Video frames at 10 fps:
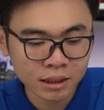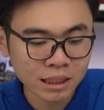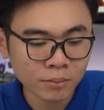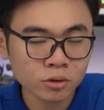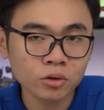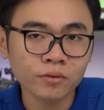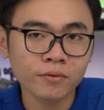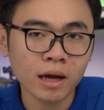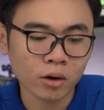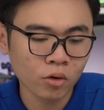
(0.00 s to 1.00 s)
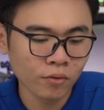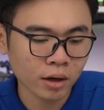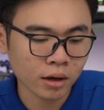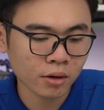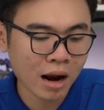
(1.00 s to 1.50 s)
Nhìn sang một chút về khu
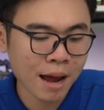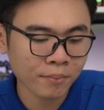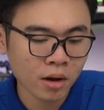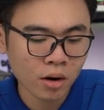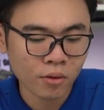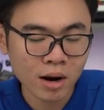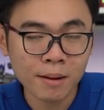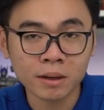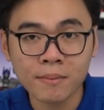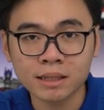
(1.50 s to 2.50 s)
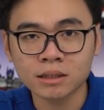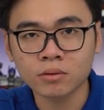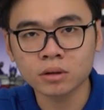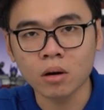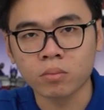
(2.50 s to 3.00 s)
vực RAM các bạn sẽ
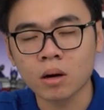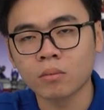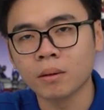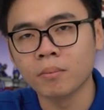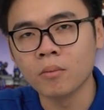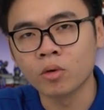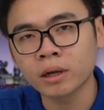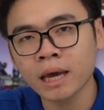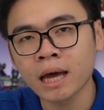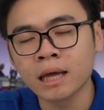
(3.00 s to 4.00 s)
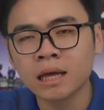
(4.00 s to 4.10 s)
có tổng cộng là 4 khe.